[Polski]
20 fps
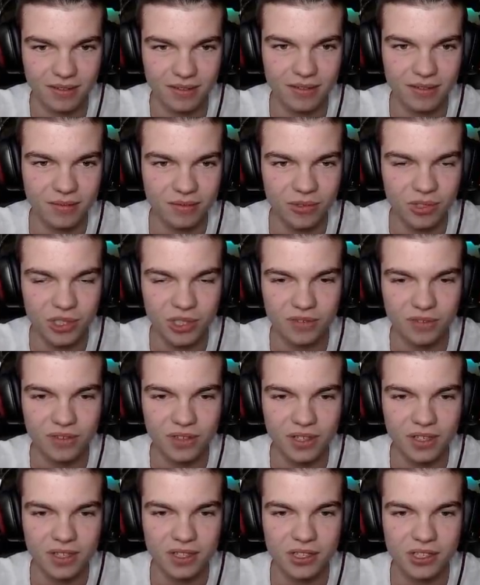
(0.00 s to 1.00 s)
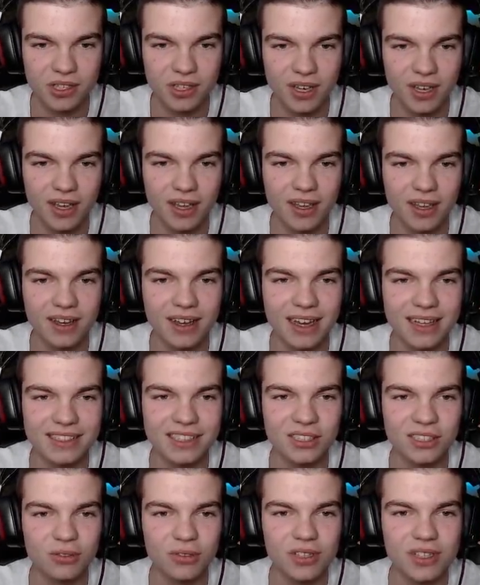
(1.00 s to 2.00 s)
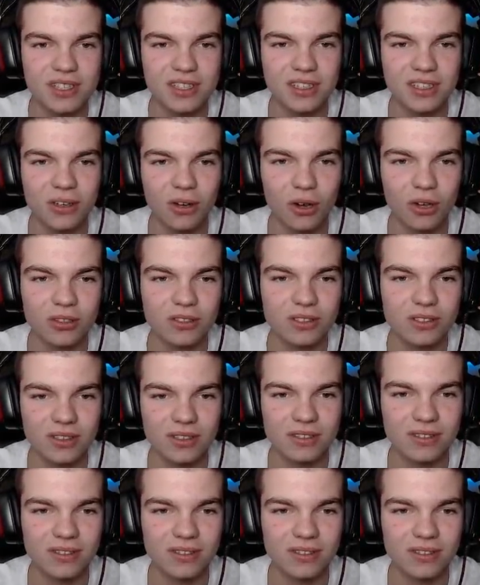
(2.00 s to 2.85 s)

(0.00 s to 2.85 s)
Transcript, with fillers: On musi wyjść. Katy, tu jest kot!